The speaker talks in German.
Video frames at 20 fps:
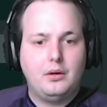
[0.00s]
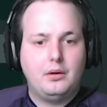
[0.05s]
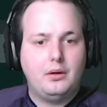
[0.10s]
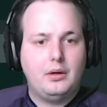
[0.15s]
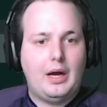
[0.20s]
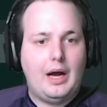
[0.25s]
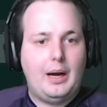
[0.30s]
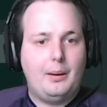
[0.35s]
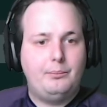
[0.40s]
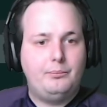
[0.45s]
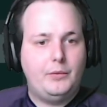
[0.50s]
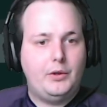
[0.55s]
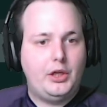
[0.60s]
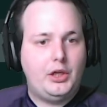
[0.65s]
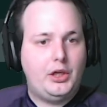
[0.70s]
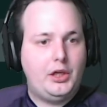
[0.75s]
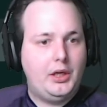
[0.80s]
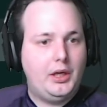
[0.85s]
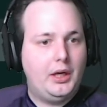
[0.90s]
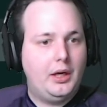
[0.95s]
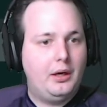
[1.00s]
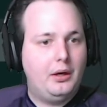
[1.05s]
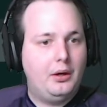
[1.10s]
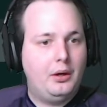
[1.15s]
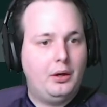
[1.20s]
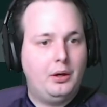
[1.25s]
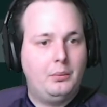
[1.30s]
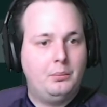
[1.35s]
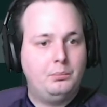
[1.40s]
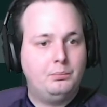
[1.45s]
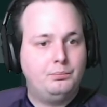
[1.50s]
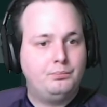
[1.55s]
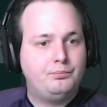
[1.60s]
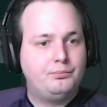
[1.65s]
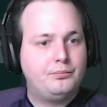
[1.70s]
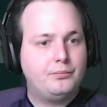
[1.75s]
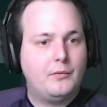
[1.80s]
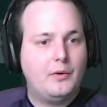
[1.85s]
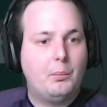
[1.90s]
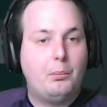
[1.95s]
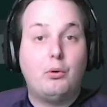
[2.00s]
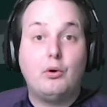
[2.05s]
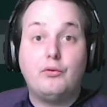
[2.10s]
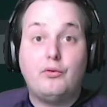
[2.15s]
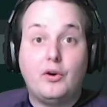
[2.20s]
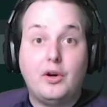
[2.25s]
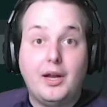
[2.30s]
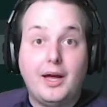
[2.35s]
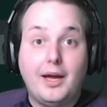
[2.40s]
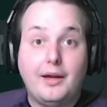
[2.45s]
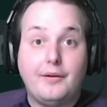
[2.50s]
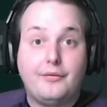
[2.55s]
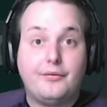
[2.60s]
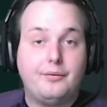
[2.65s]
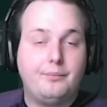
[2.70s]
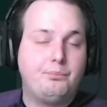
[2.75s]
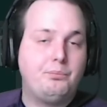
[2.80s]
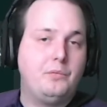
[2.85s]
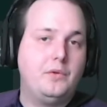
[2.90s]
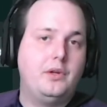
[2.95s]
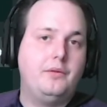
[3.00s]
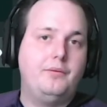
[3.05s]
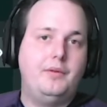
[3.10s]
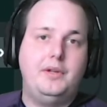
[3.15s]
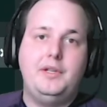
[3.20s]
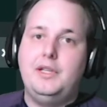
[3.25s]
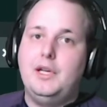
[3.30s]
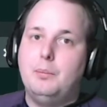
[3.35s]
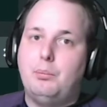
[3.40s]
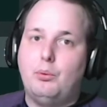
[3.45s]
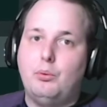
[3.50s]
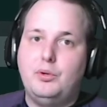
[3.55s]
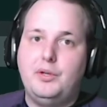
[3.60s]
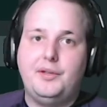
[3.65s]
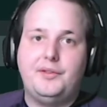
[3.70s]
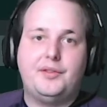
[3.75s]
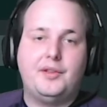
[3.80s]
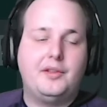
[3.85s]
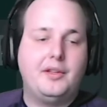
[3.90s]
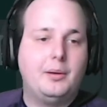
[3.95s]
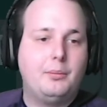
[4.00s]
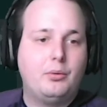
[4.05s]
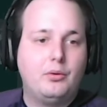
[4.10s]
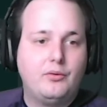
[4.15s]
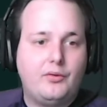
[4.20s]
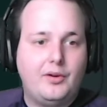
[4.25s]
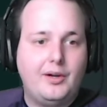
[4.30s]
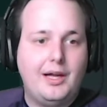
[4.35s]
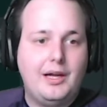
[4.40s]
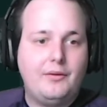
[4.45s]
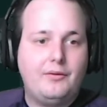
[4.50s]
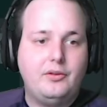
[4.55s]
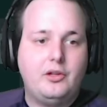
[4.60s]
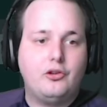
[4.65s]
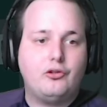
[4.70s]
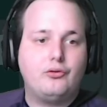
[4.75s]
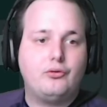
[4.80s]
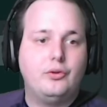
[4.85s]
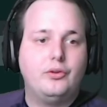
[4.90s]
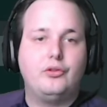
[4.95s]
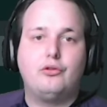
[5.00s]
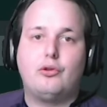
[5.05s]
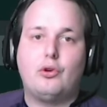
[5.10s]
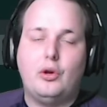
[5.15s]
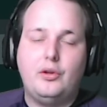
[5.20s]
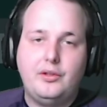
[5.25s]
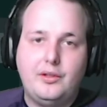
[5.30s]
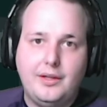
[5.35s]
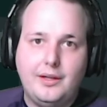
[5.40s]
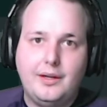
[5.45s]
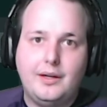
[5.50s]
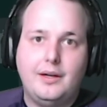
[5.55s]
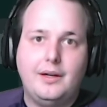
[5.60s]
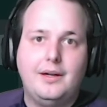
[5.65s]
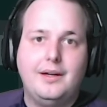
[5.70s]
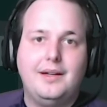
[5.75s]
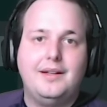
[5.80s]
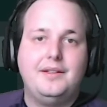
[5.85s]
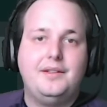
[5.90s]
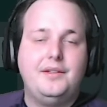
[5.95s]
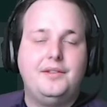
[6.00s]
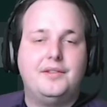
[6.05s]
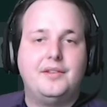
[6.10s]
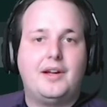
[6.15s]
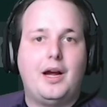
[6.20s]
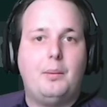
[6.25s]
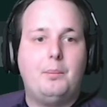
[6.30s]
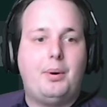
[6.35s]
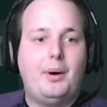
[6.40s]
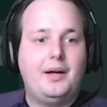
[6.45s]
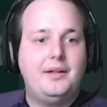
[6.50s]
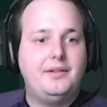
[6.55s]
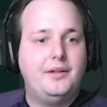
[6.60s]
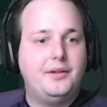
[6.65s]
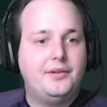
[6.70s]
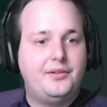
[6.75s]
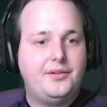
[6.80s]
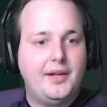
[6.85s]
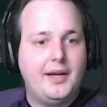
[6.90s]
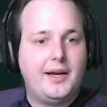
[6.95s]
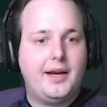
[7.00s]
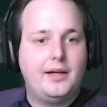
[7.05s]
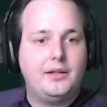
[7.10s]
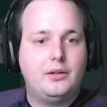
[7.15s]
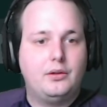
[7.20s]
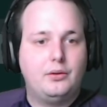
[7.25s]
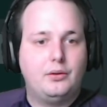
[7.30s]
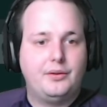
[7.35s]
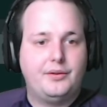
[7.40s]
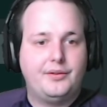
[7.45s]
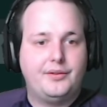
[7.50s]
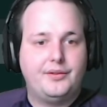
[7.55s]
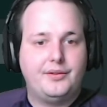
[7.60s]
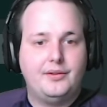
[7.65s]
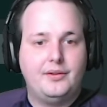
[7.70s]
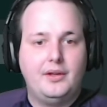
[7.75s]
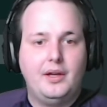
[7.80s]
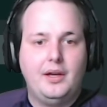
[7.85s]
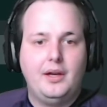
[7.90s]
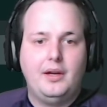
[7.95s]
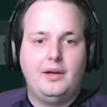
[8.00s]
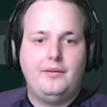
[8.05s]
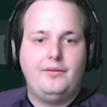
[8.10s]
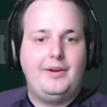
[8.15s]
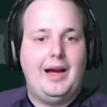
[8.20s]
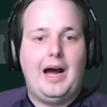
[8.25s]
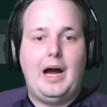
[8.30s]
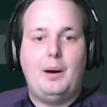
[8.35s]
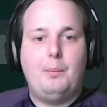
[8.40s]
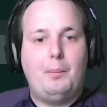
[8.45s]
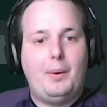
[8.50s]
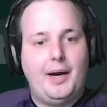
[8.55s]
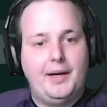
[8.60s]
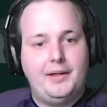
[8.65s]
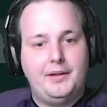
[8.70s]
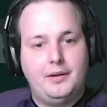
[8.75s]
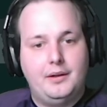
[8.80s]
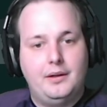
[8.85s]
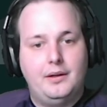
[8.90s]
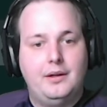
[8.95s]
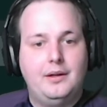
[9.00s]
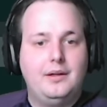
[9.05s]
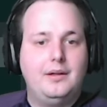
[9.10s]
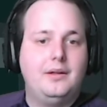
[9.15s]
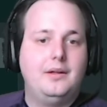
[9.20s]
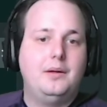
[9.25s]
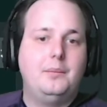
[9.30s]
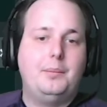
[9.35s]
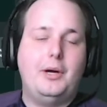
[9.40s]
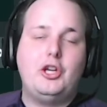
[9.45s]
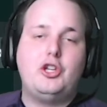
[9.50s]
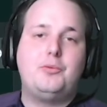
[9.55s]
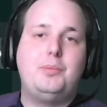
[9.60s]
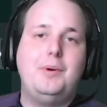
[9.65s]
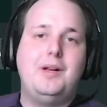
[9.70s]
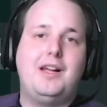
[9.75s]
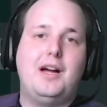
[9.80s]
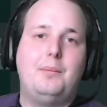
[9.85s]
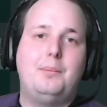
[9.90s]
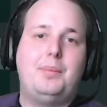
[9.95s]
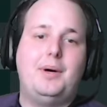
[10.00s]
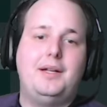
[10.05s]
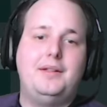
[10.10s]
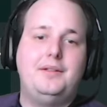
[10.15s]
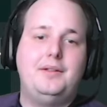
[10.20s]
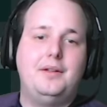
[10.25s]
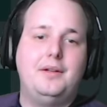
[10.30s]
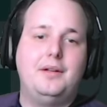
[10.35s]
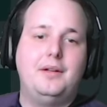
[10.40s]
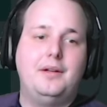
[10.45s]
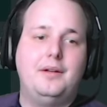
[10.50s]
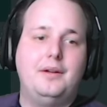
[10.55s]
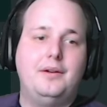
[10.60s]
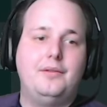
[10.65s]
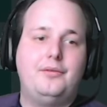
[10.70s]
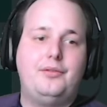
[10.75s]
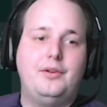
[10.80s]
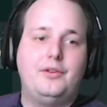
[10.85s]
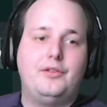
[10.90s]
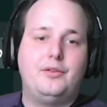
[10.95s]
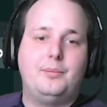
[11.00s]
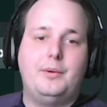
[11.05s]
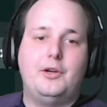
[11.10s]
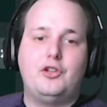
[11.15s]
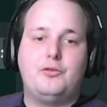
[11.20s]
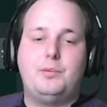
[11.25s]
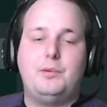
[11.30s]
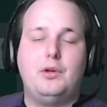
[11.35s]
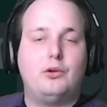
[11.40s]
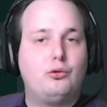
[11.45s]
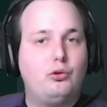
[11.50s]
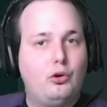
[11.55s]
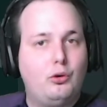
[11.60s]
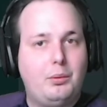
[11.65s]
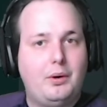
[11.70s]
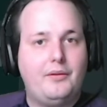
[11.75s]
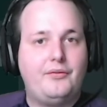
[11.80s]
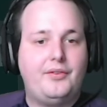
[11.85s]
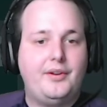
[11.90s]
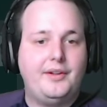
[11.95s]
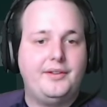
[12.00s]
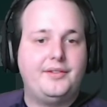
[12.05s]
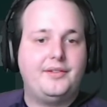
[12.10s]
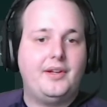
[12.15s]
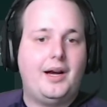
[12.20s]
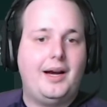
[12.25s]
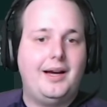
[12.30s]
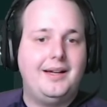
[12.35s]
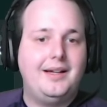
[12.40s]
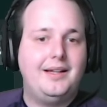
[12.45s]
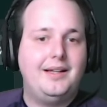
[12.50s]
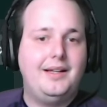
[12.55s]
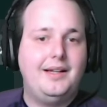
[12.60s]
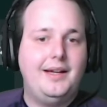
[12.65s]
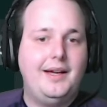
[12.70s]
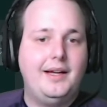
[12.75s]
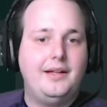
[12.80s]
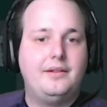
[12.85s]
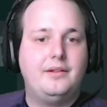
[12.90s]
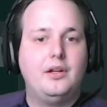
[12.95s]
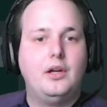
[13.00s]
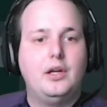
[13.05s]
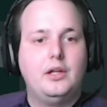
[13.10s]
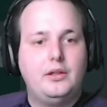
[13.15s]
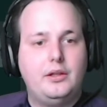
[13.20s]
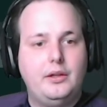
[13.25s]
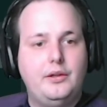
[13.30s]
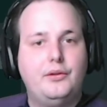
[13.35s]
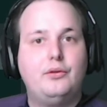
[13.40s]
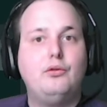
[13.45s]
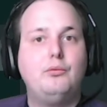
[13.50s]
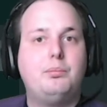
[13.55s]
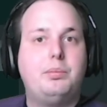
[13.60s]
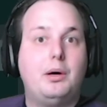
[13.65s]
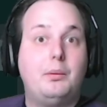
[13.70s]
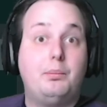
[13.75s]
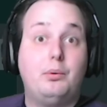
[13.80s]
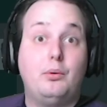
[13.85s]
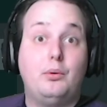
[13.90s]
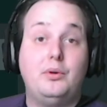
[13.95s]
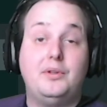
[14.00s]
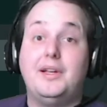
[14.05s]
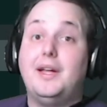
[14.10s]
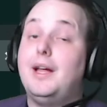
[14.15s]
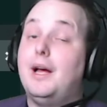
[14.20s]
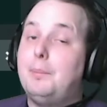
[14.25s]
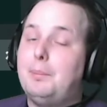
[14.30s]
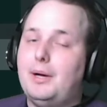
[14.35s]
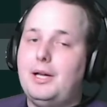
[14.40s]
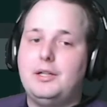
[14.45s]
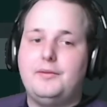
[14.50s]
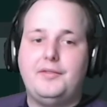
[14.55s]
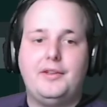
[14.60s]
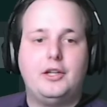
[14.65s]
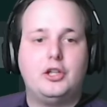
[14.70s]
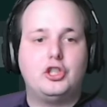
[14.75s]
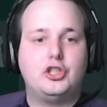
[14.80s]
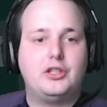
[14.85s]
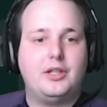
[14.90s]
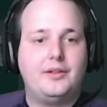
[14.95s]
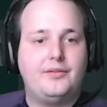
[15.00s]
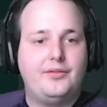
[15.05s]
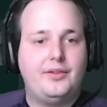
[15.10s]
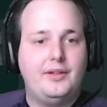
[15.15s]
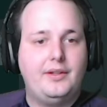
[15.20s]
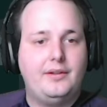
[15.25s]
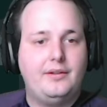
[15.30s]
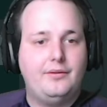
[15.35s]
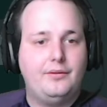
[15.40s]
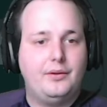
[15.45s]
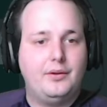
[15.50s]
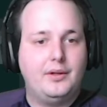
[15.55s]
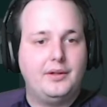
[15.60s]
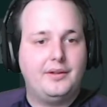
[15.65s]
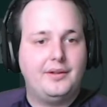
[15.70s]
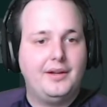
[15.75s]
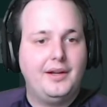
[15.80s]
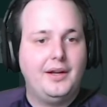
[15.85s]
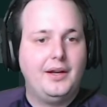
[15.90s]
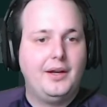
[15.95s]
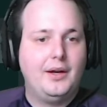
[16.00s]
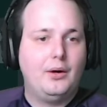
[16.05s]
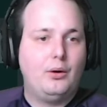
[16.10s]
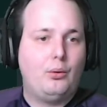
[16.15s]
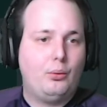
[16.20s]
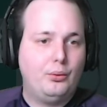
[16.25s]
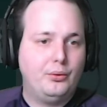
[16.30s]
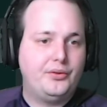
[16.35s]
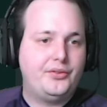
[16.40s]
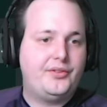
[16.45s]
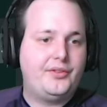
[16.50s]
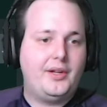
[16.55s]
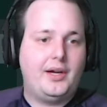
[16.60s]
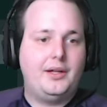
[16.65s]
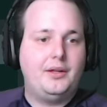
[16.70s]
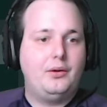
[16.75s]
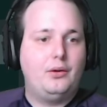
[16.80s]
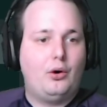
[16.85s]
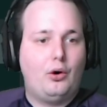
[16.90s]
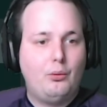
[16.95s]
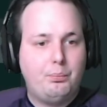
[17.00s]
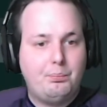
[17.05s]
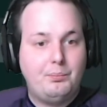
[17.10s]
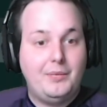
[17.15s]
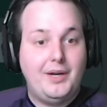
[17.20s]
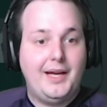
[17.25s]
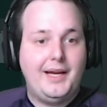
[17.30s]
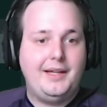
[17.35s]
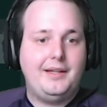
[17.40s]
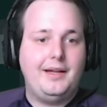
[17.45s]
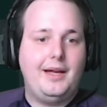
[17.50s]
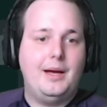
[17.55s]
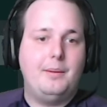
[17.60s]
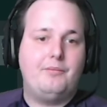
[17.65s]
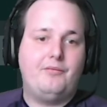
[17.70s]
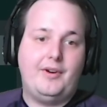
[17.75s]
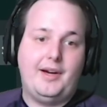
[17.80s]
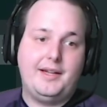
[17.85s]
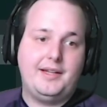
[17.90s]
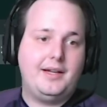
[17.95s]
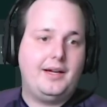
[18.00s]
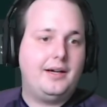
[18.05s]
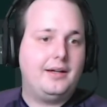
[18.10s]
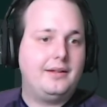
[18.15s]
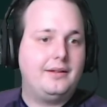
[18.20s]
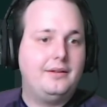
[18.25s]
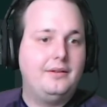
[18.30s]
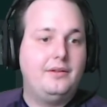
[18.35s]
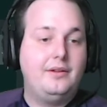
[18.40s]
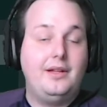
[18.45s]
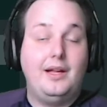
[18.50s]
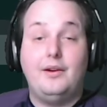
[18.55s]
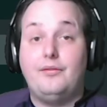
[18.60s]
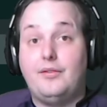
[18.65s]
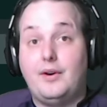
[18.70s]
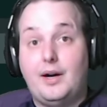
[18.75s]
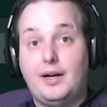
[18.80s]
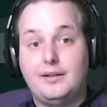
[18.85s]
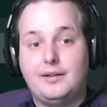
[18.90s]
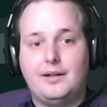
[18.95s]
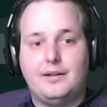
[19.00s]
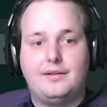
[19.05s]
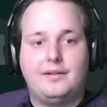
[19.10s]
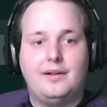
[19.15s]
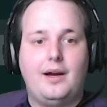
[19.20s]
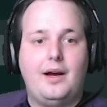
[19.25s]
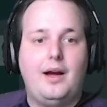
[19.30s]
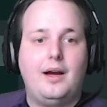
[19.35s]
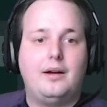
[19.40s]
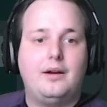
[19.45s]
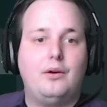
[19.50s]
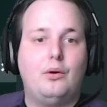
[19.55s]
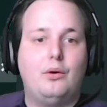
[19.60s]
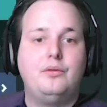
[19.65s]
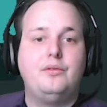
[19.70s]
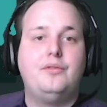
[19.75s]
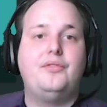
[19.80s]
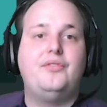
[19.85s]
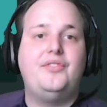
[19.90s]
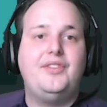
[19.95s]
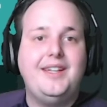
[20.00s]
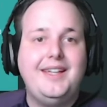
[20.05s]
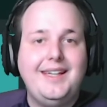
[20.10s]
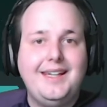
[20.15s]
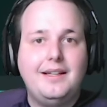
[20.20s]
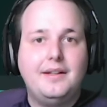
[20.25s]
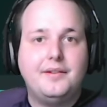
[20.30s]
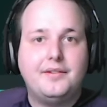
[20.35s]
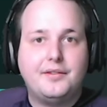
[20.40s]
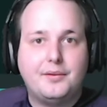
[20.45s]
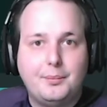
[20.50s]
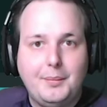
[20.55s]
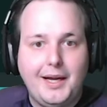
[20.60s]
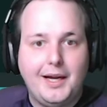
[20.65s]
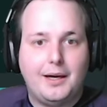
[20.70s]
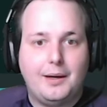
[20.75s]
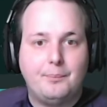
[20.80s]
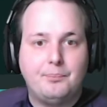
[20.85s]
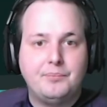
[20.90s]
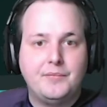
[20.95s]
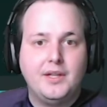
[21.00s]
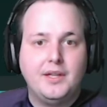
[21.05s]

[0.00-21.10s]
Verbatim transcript: haben wir hier ähm, Bull for Life. Wenn ihr Bowling Center Bull for Life unterstützt, könnt ihr diese Kampagne sehr gerne nutzen. Wir haben eine Beispielkampagne äh, für zum Beispiel Oktoberfeste angelegt, den Super Bowl, der ja bald wieder stattfinden wird, Ostern, Open Lane App, Weihnachten, der Vatertag vieles mehr.